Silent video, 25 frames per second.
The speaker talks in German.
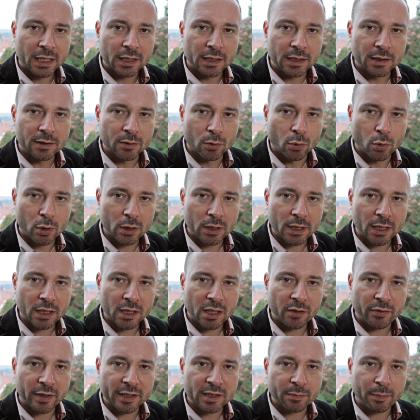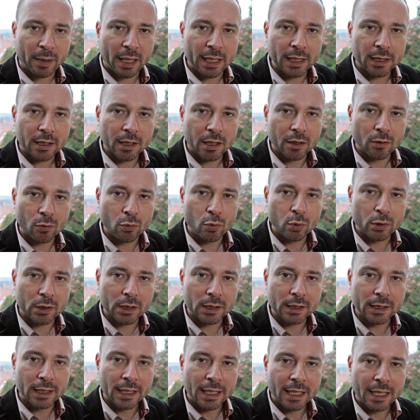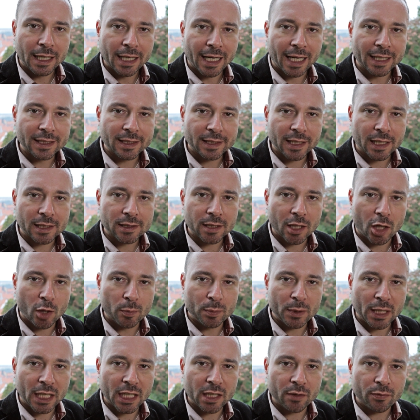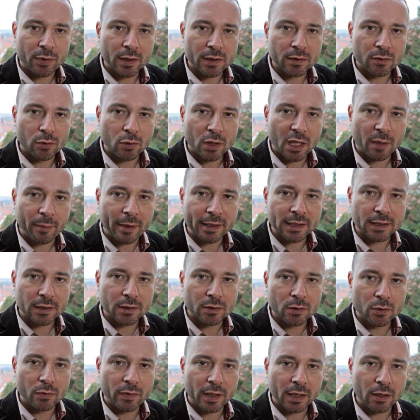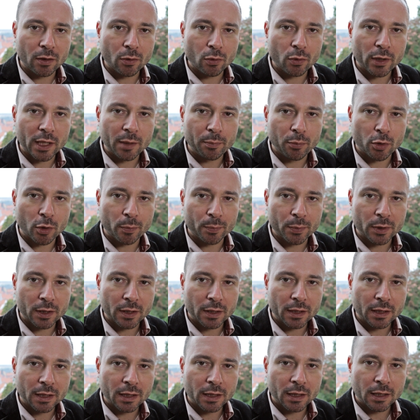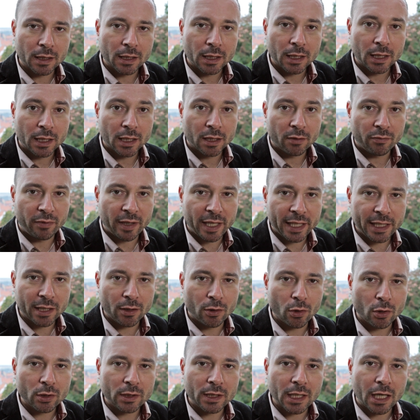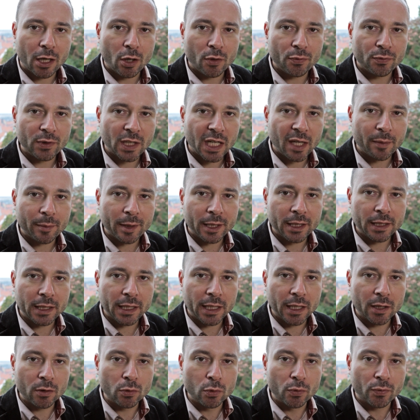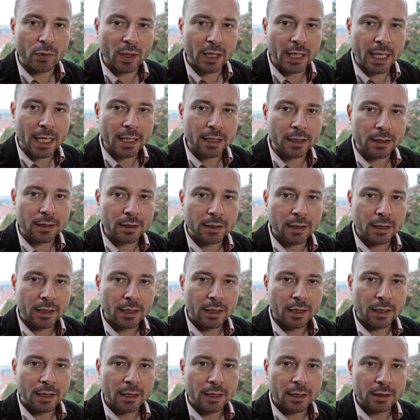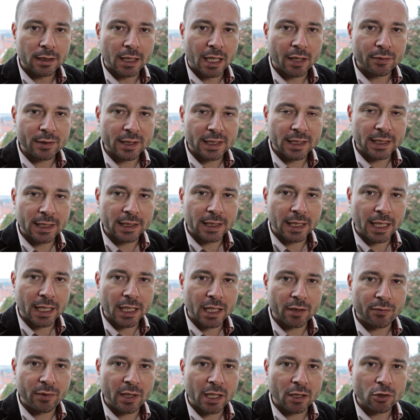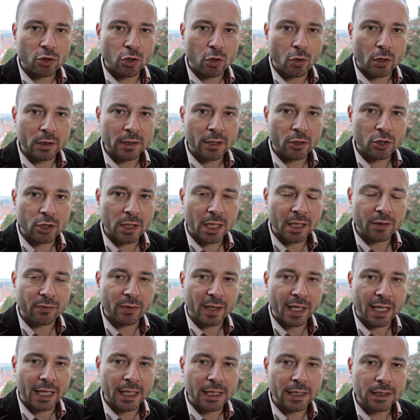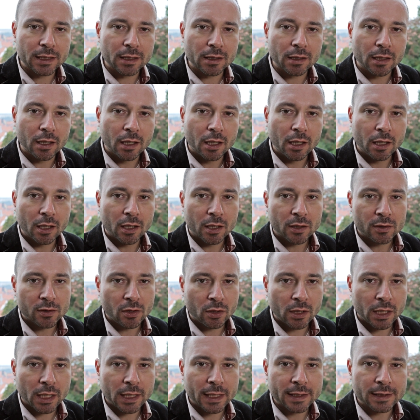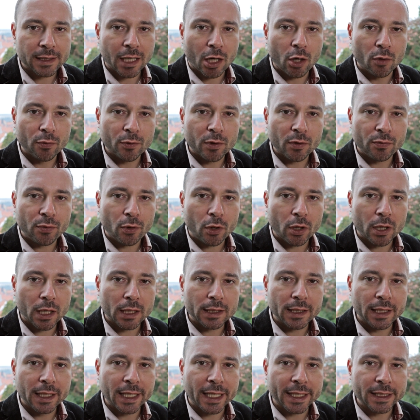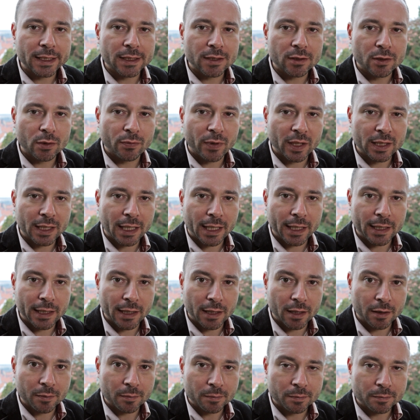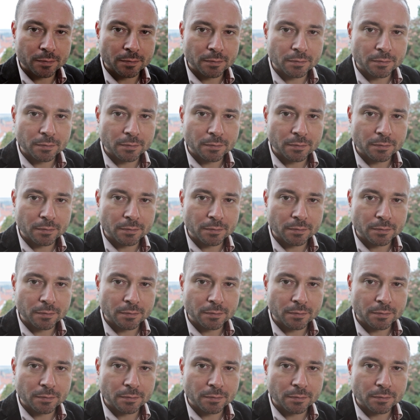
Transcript: Die sogenannte Westbalkanroute hat sich als Haupteinfallstor der Massenzuwanderung entpuppt. Wer jedoch die Aufnahme in die EU verlangt, darf sich nicht länger wie ein Schleuserstaat verhalten sondern ist aufgefordert, die Grenzen zu verteidigen.